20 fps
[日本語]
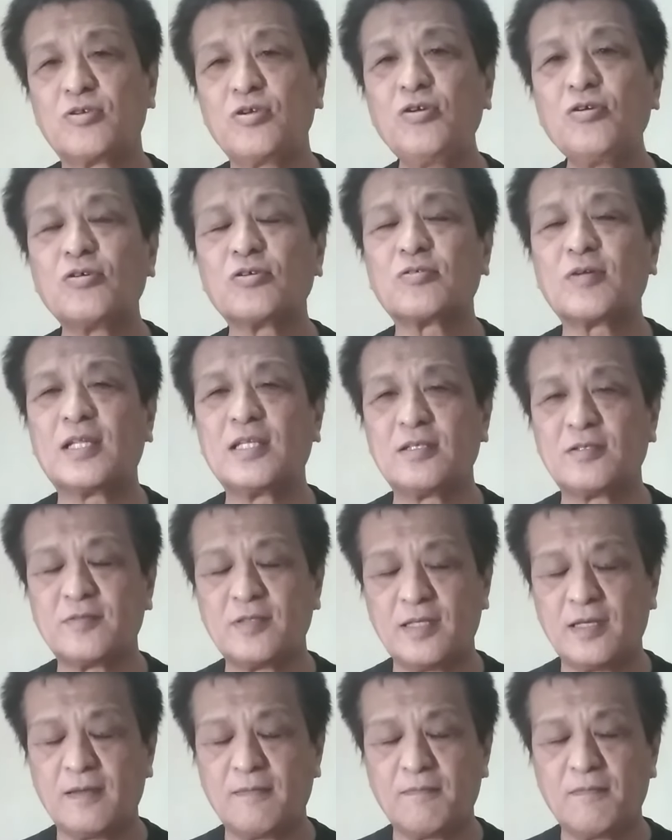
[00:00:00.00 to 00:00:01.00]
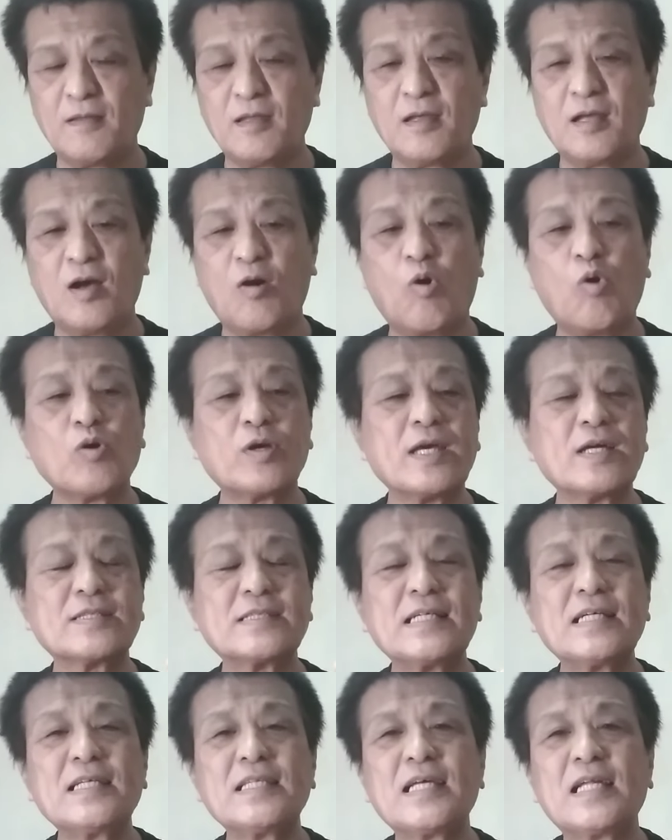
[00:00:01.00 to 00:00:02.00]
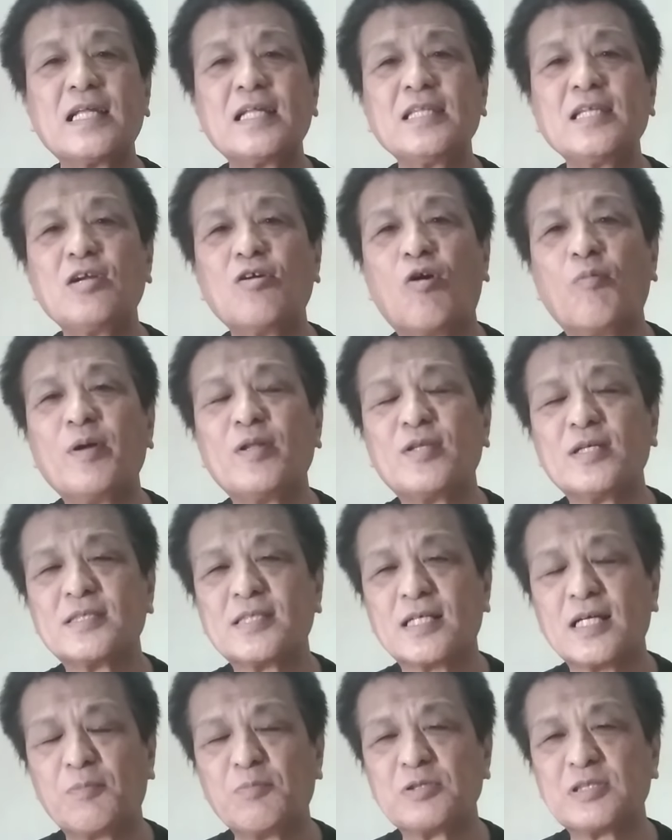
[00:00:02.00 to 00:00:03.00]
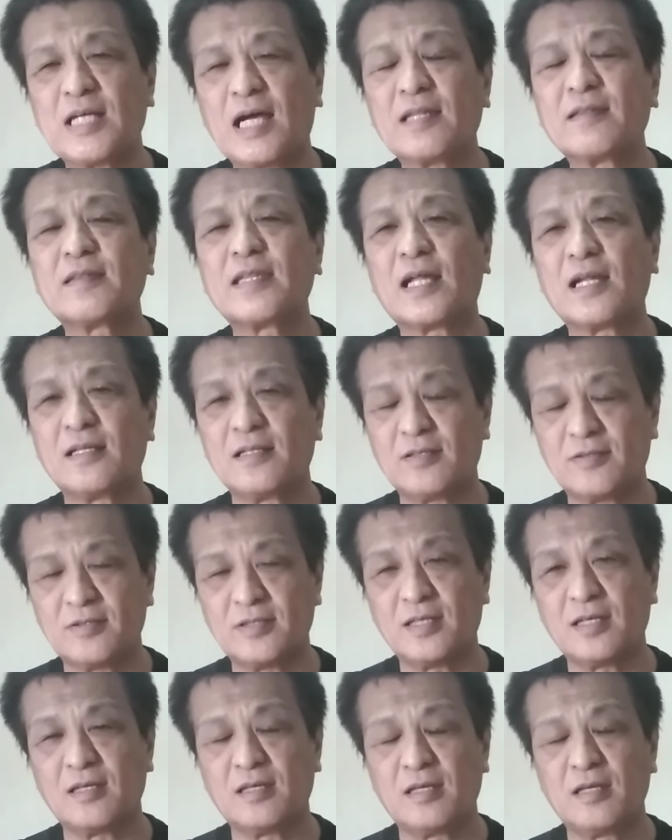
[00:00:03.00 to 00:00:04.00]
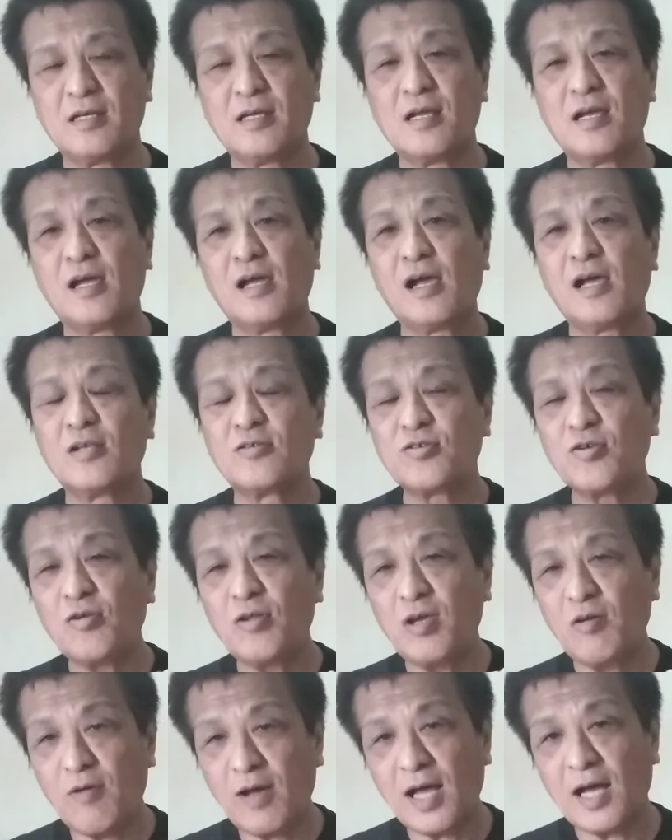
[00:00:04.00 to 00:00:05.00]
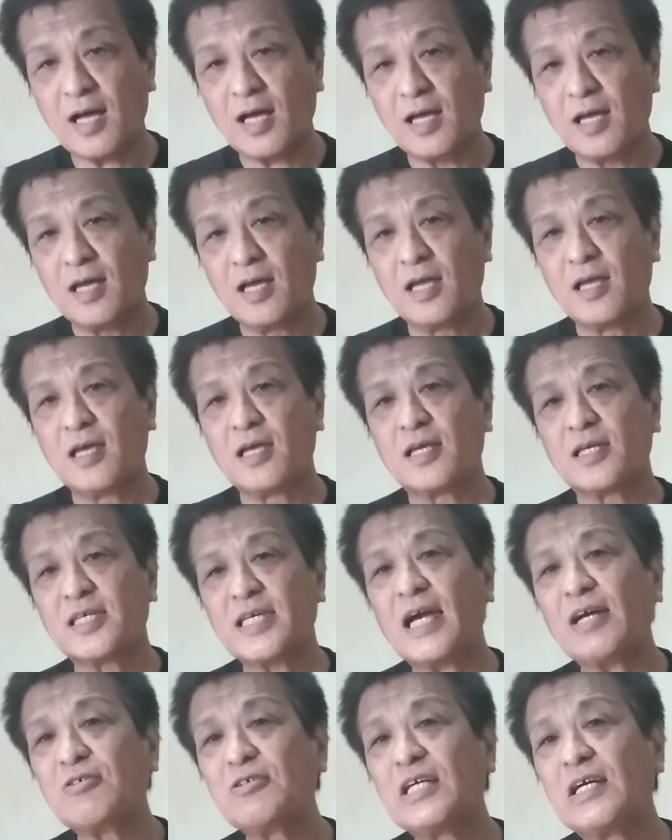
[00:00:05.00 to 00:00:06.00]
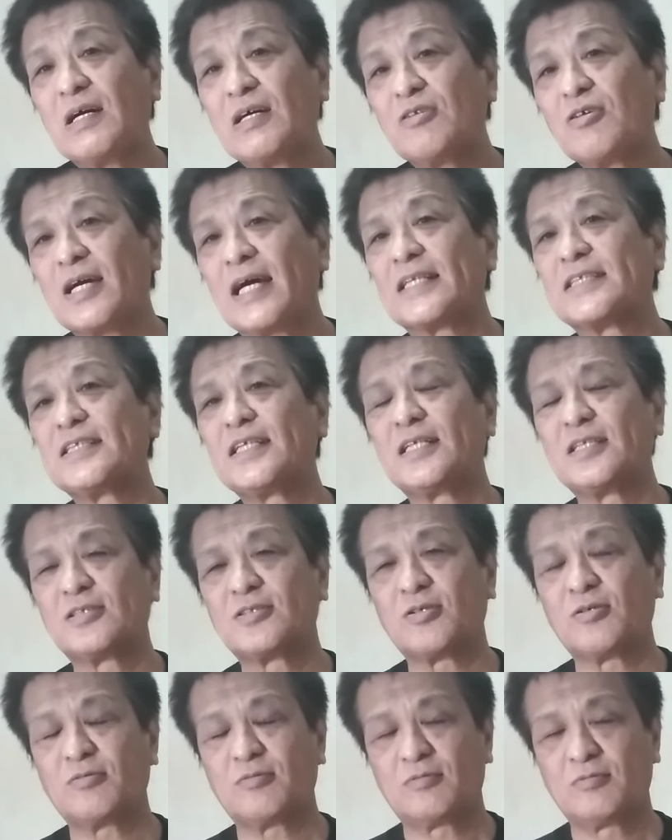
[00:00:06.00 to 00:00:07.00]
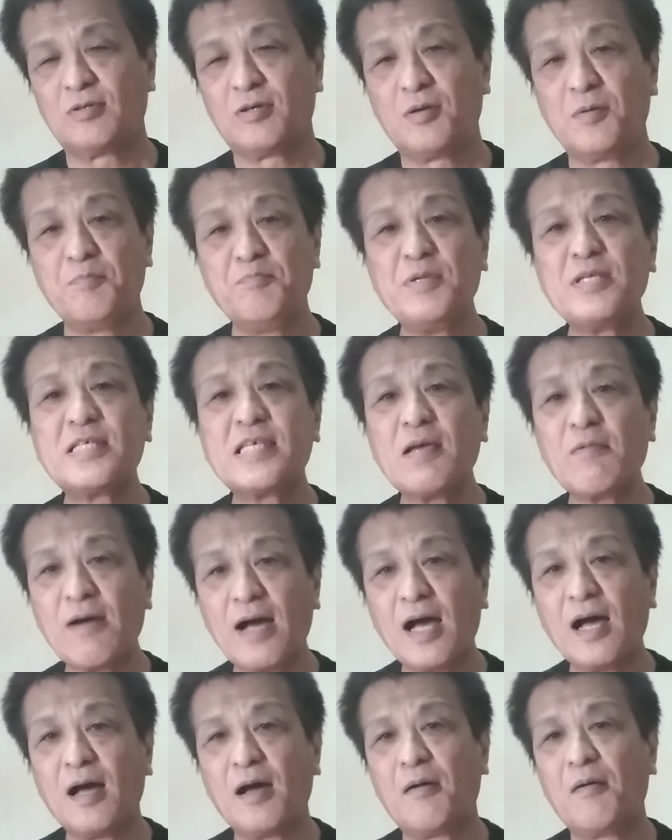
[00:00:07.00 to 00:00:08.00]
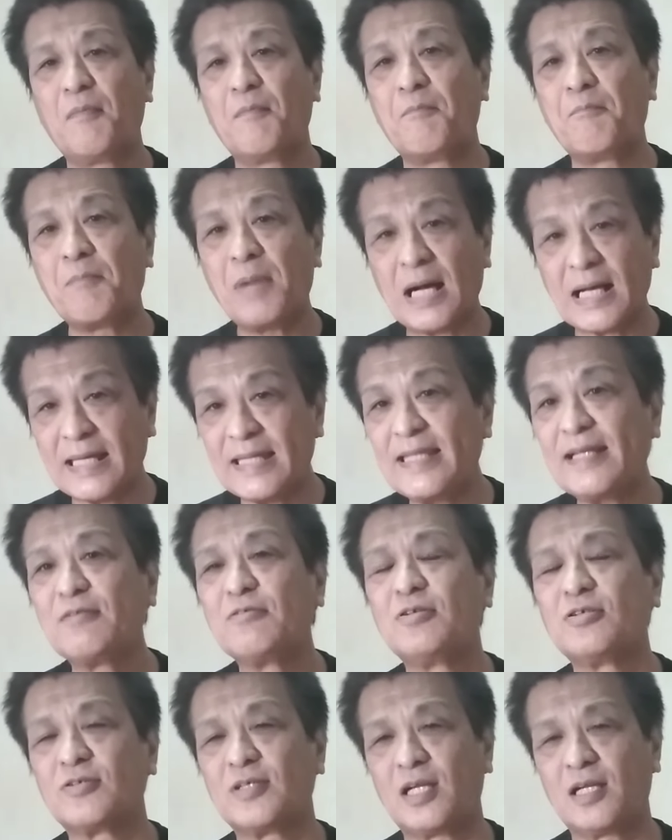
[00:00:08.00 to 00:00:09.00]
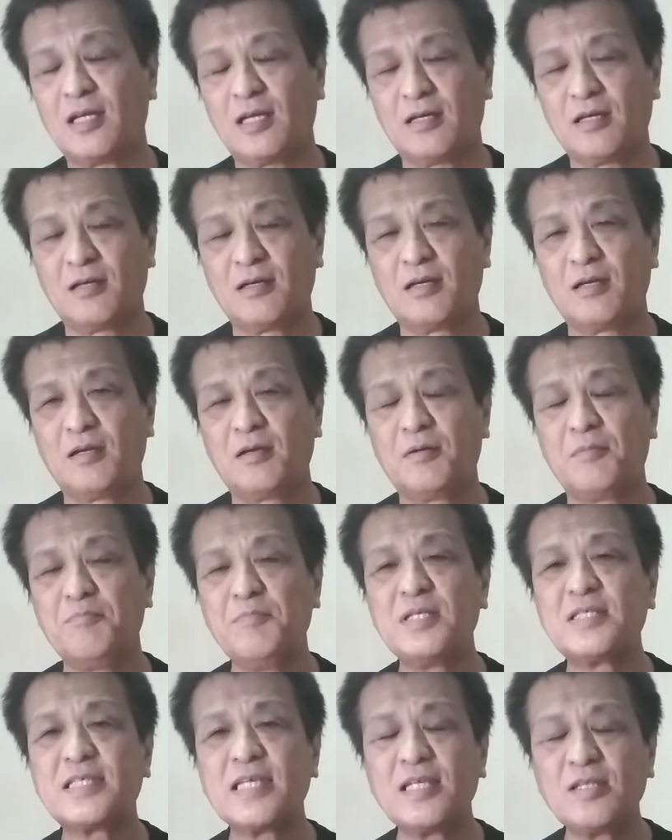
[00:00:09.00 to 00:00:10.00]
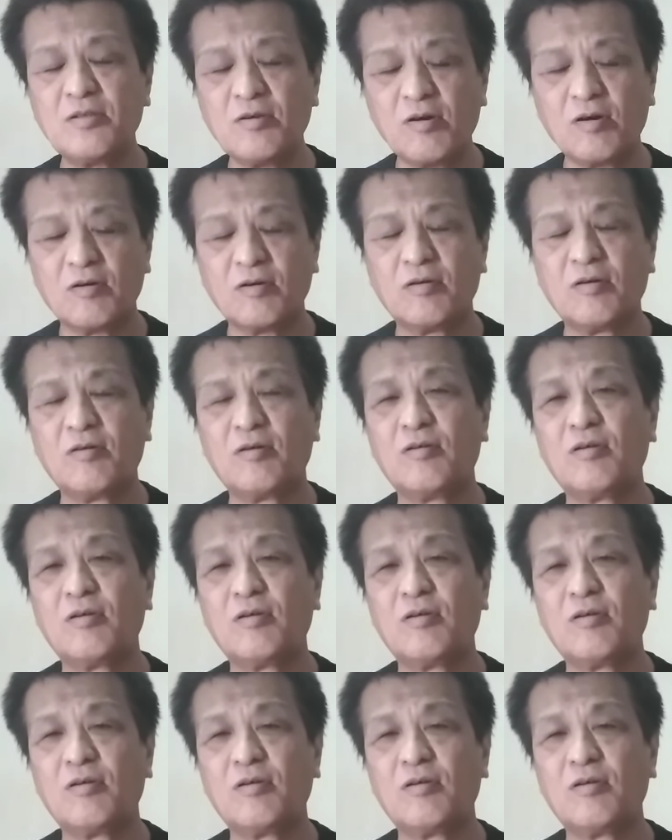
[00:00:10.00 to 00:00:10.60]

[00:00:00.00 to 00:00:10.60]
ということはですね、お客さんが並んでるお弁当屋さんがもしあったらですね、それは客側の勝ちなんですよ。店は負けてるんですよ。店の